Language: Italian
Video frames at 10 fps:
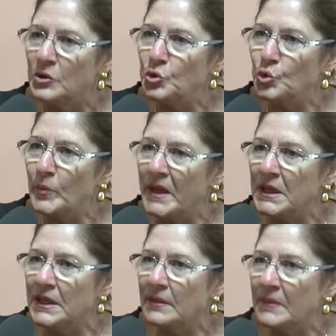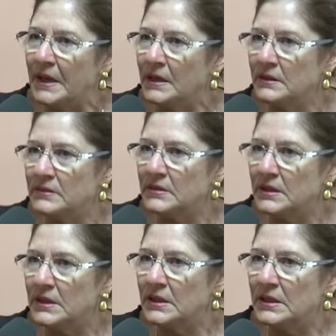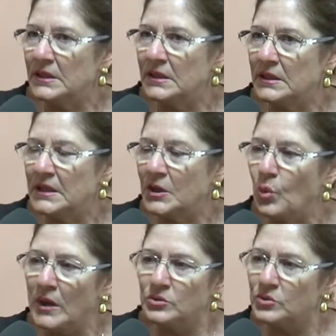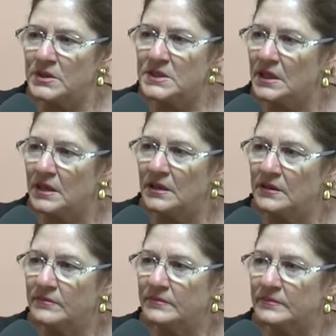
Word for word: Numericamente dai 4 ai 6